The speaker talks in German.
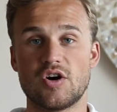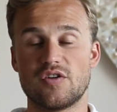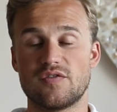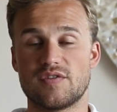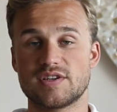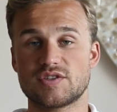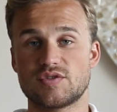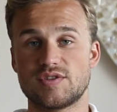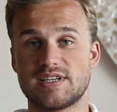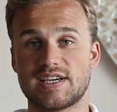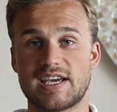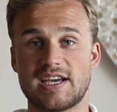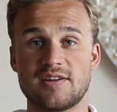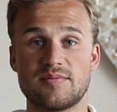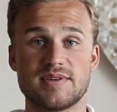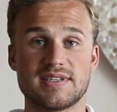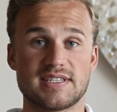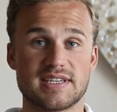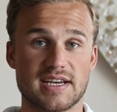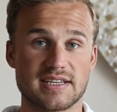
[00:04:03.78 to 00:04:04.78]
und was du nicht
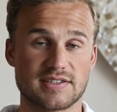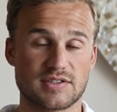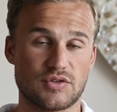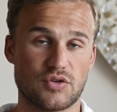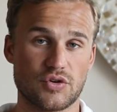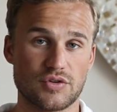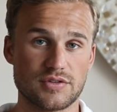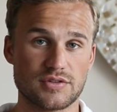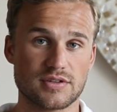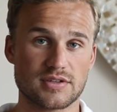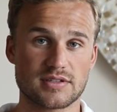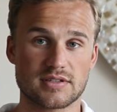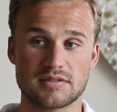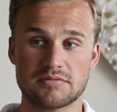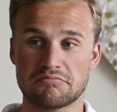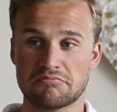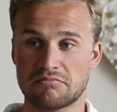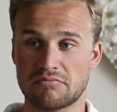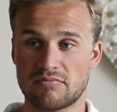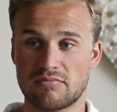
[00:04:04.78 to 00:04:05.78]
regelmäßig essen könntest
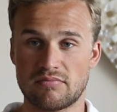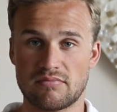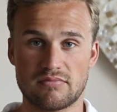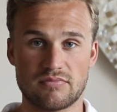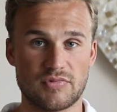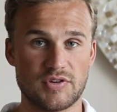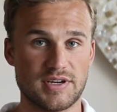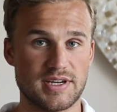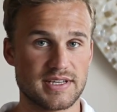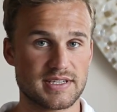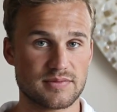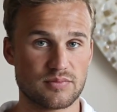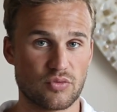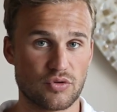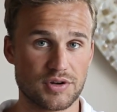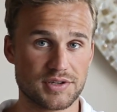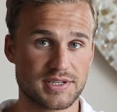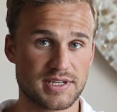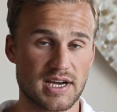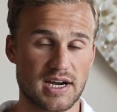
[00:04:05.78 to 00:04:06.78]
für die nächsten
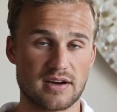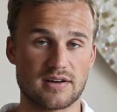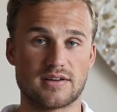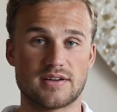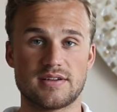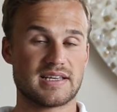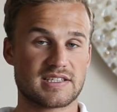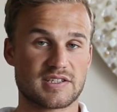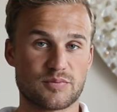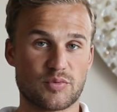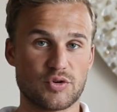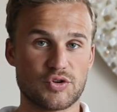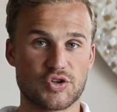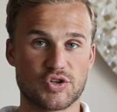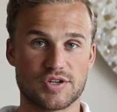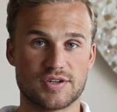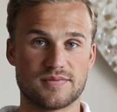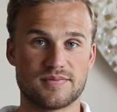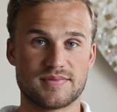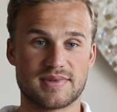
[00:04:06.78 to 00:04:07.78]
Monate, Jahre. Das ist
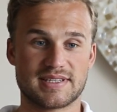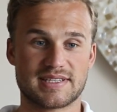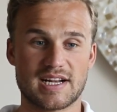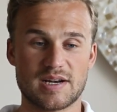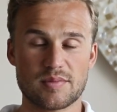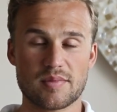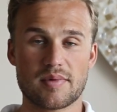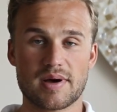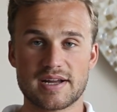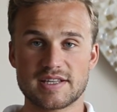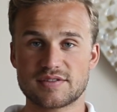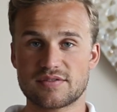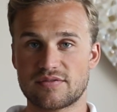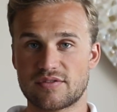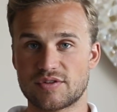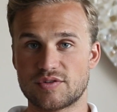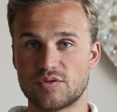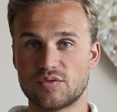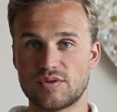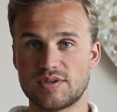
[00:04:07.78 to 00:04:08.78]
Bullshit. Das hält nur mal ein, zwei
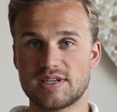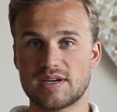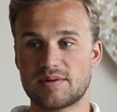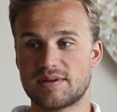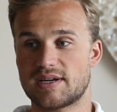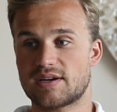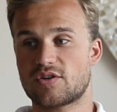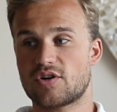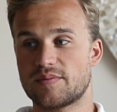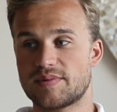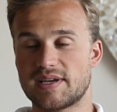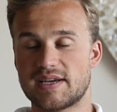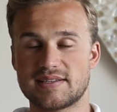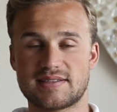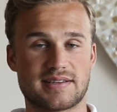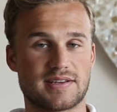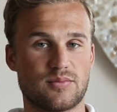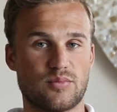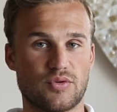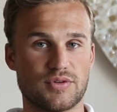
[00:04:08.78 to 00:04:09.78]
Wochen durch, aber dann kommt der
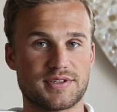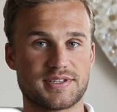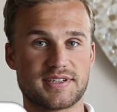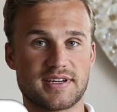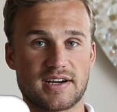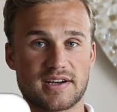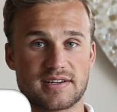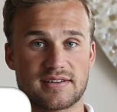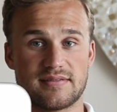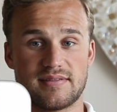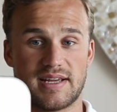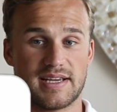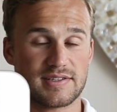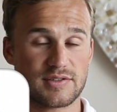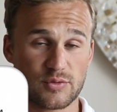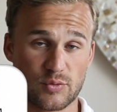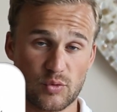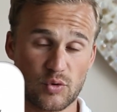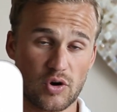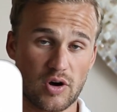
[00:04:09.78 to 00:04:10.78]
erste Geburtstag, der
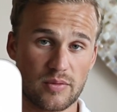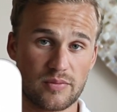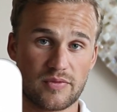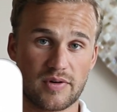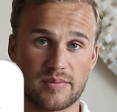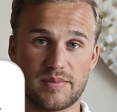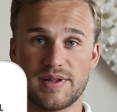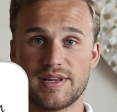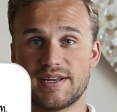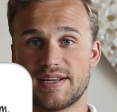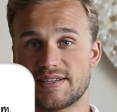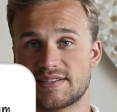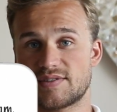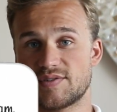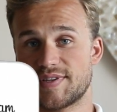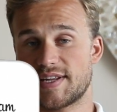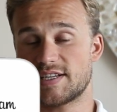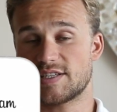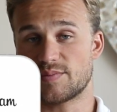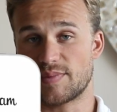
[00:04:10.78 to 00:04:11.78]
erste Urlaub,
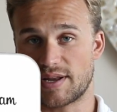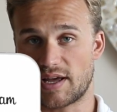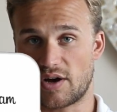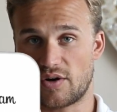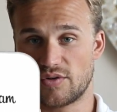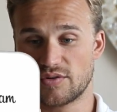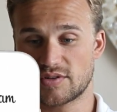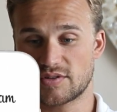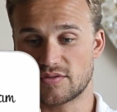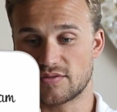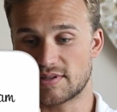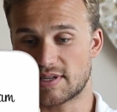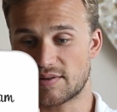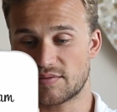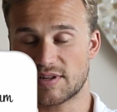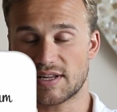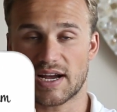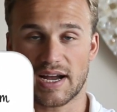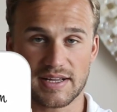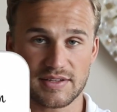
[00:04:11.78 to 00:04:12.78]
Familienessen, dann ist man raus und dann
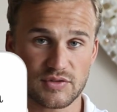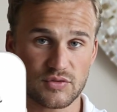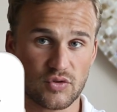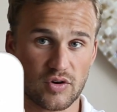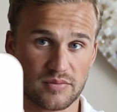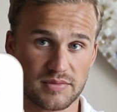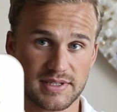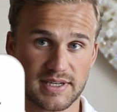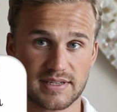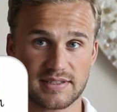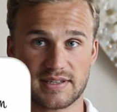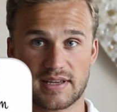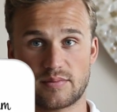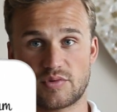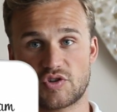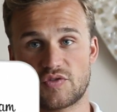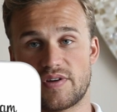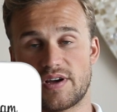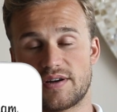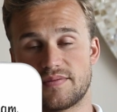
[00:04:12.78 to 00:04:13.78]
wieder reinzukommen ist extrem
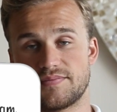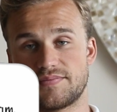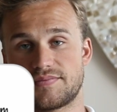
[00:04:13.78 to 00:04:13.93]
schwer.